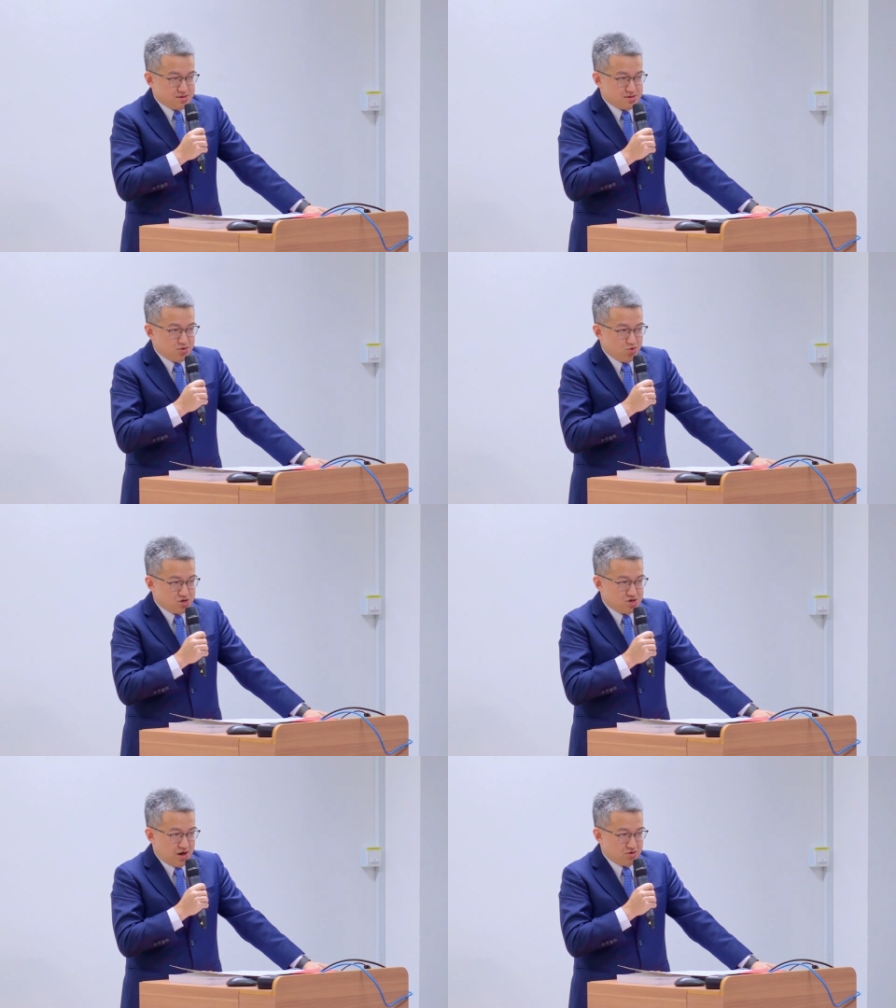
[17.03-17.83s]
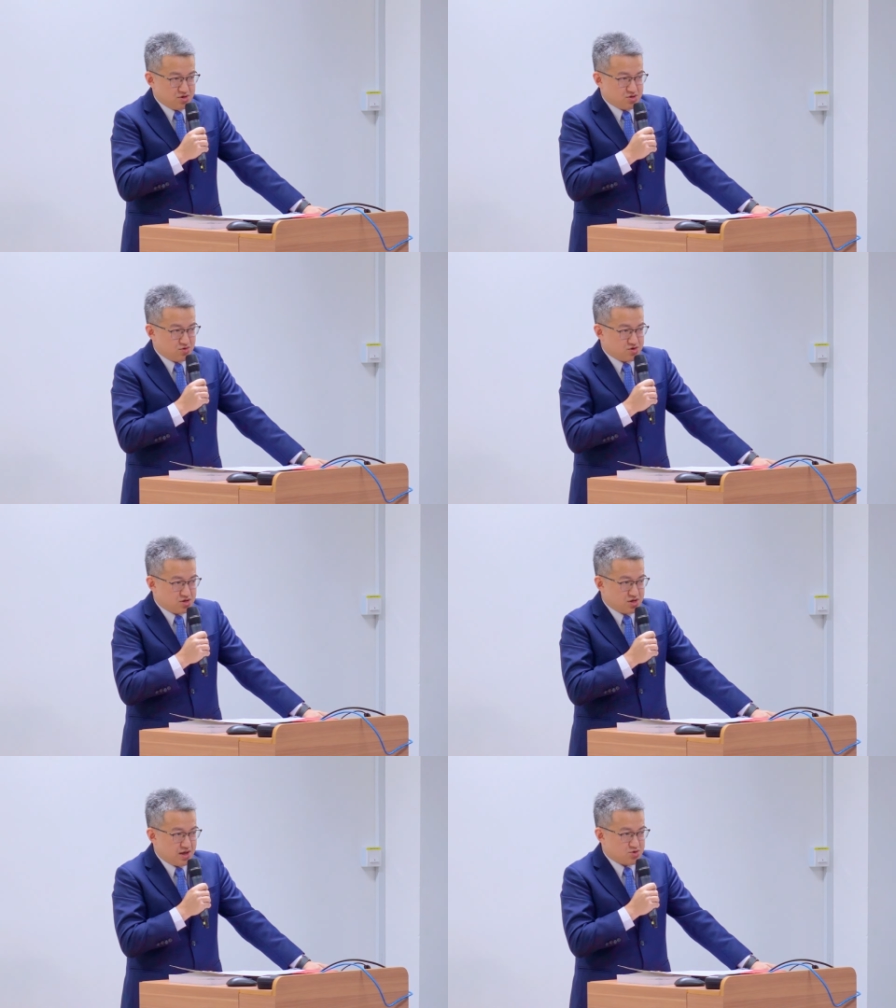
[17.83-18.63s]
可是我小的时候我就
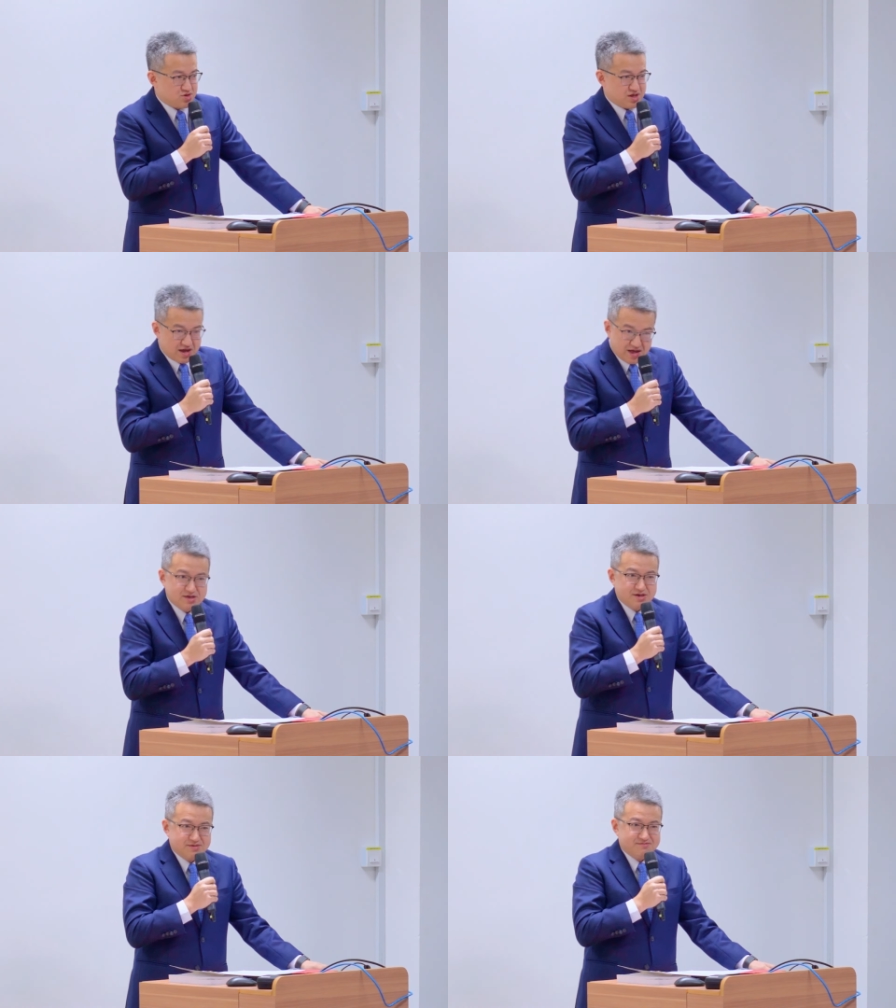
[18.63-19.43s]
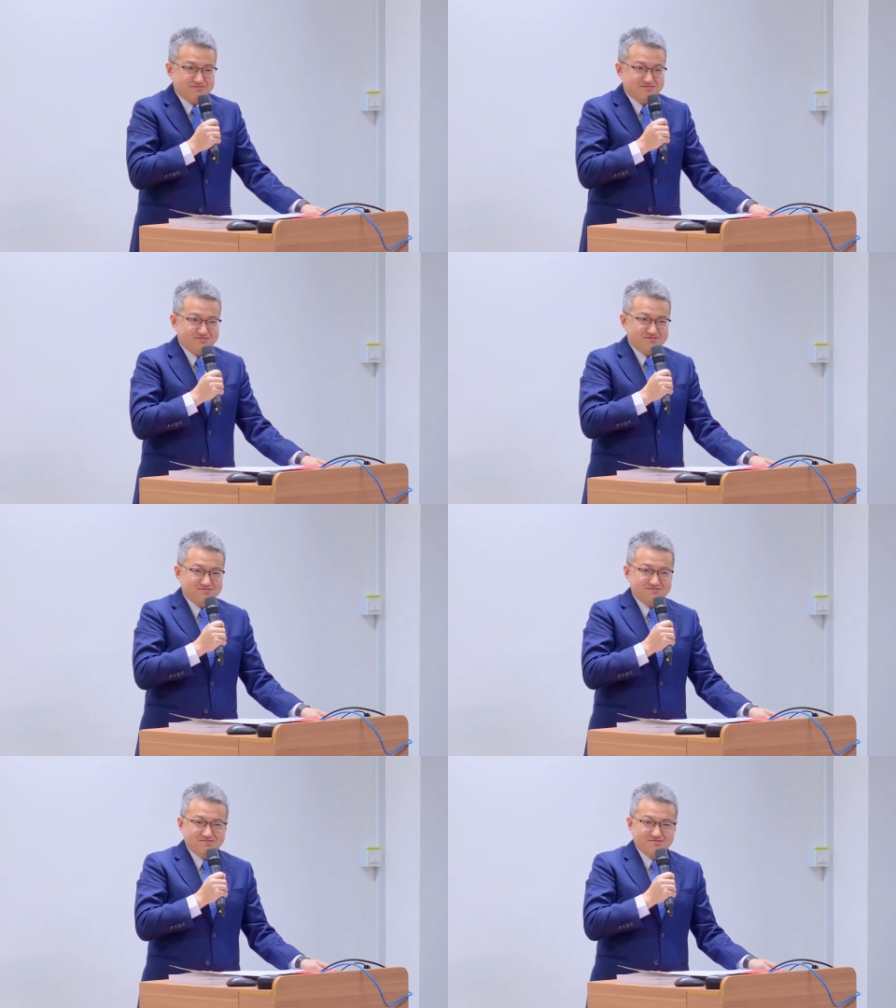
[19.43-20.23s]
听他说打 g
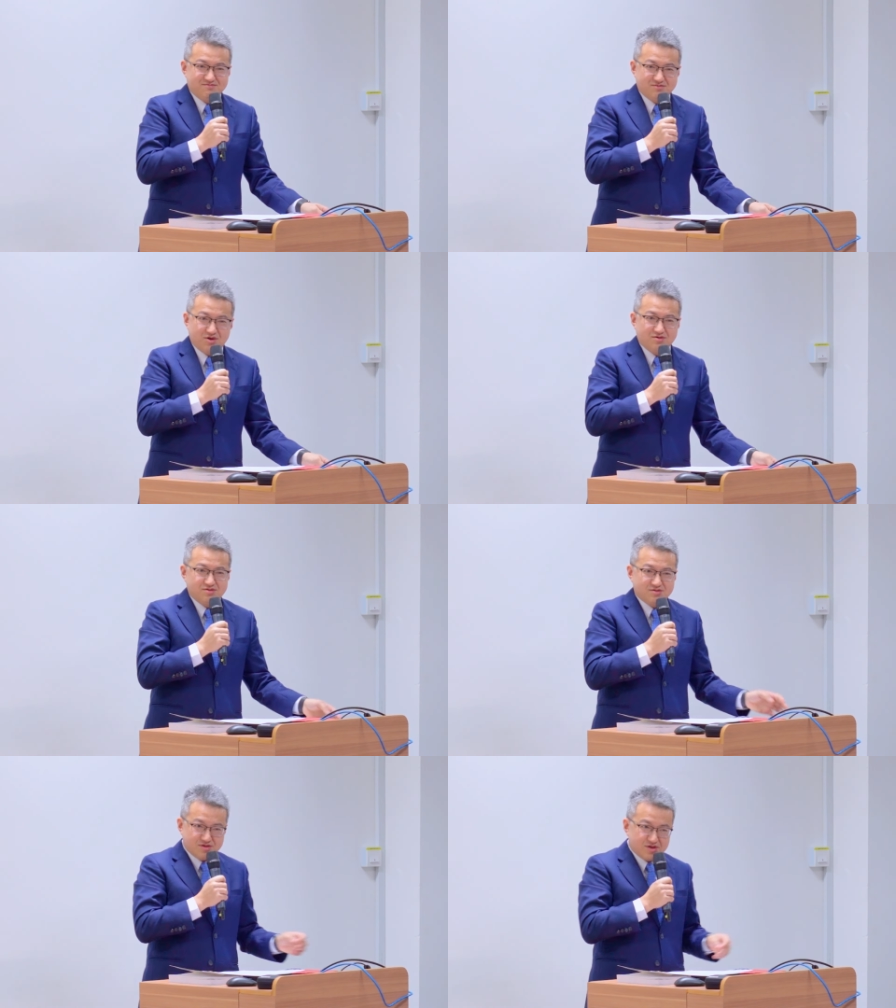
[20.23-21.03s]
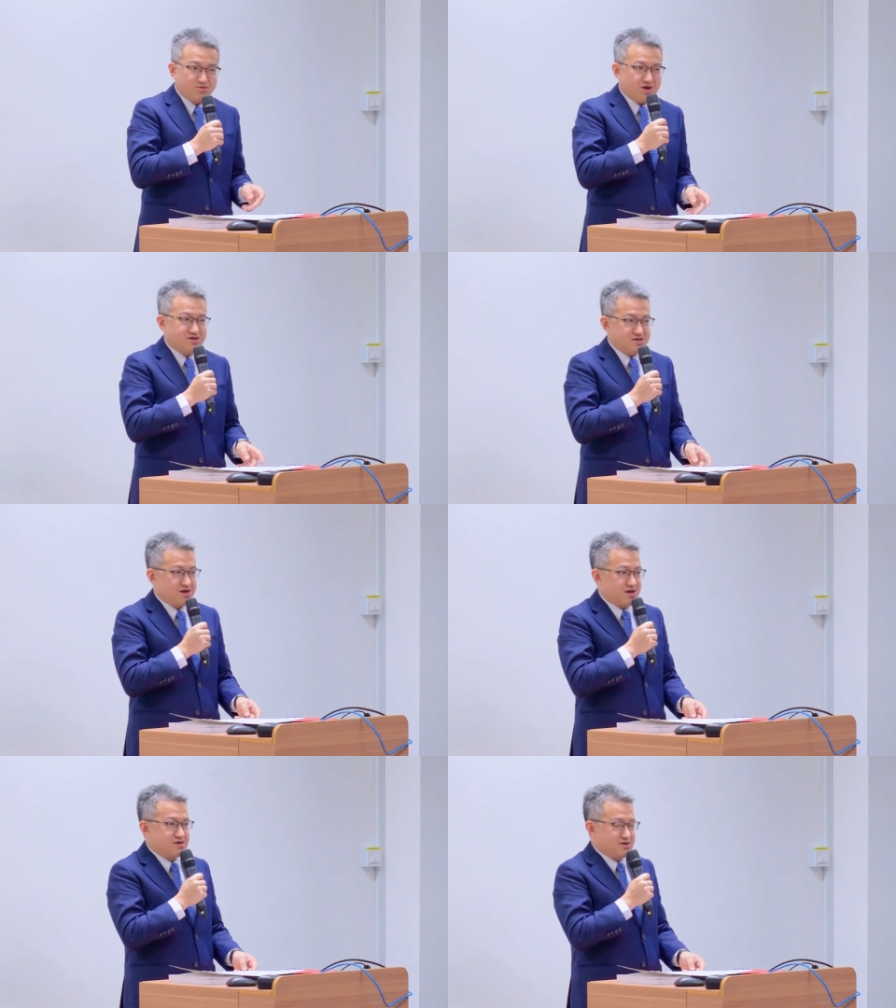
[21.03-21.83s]
a 啊，我就听过他讲打
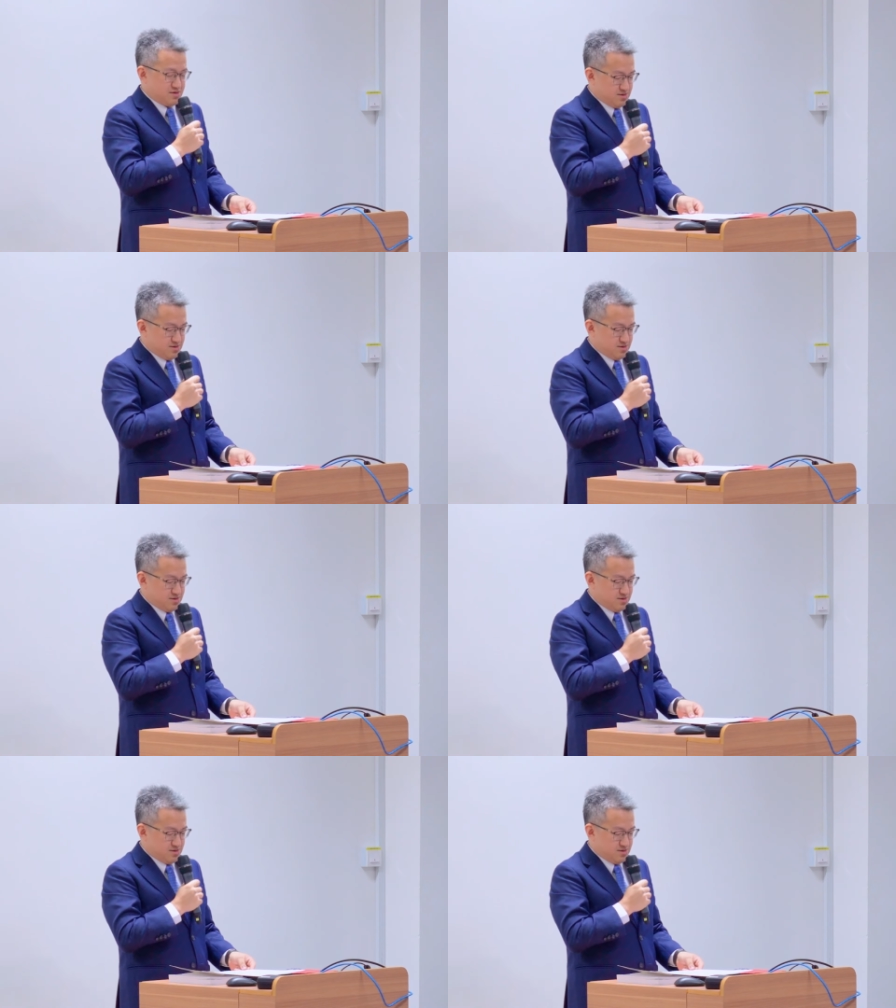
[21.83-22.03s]
g a